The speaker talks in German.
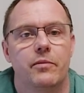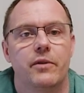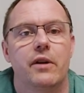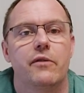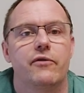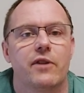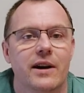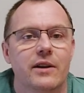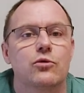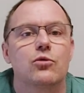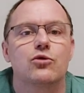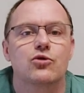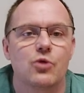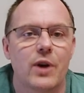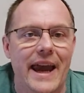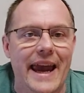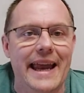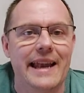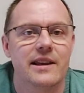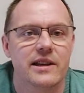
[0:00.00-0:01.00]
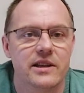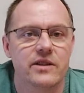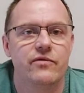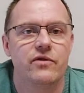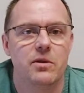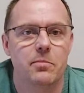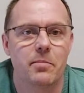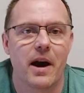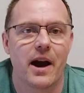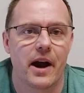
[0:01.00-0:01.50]
de facto so ähnlich
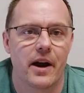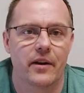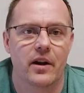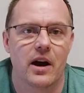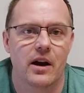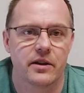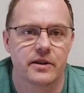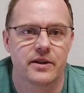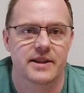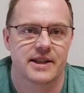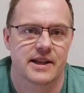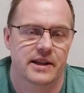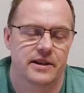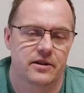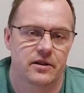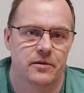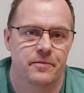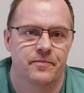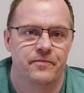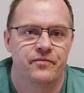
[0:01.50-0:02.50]
wie bei einer Altersrente.